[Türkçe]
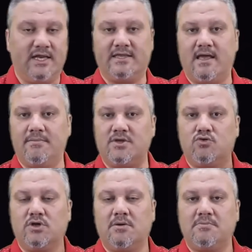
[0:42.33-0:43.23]
Yine iddia bilir
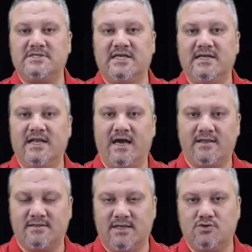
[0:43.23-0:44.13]
uygulamamızla ilgili
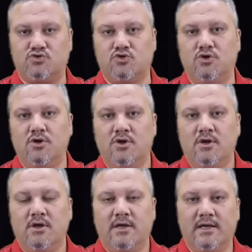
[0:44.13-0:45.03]
ayrıntıları şu
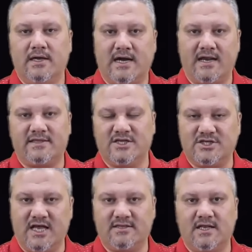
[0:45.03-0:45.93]
e, kartta
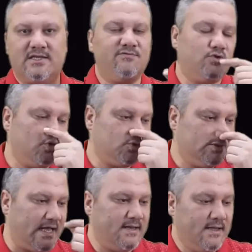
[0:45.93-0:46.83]
çıkan tanıtım
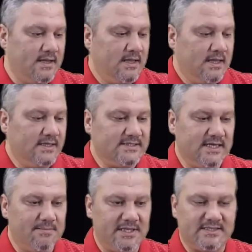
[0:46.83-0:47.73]
videosundan
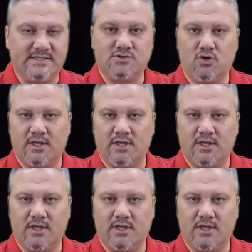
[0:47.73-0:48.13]
izleyebilirsiniz.